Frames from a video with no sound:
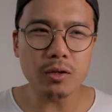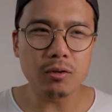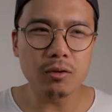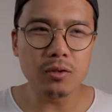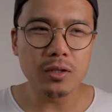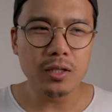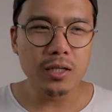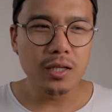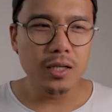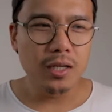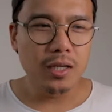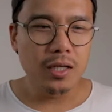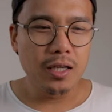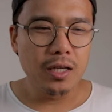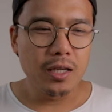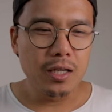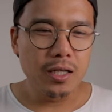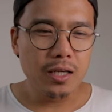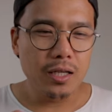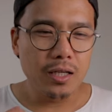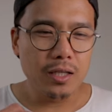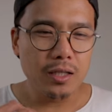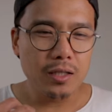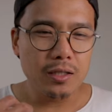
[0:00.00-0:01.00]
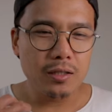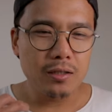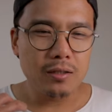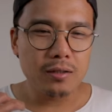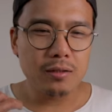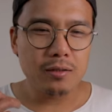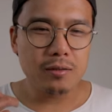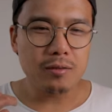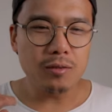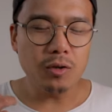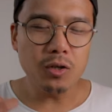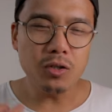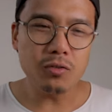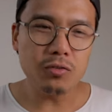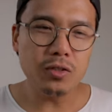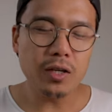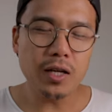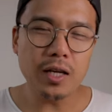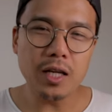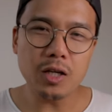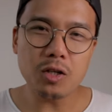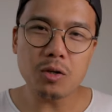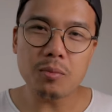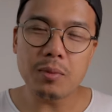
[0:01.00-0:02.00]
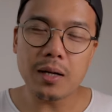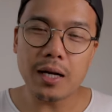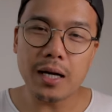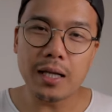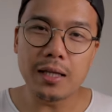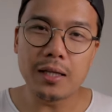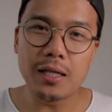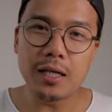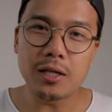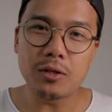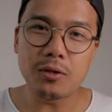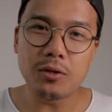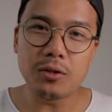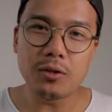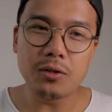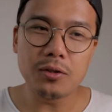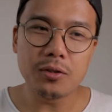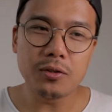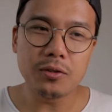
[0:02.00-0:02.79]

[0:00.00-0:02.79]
Kung, uy, feeling ko maganda to.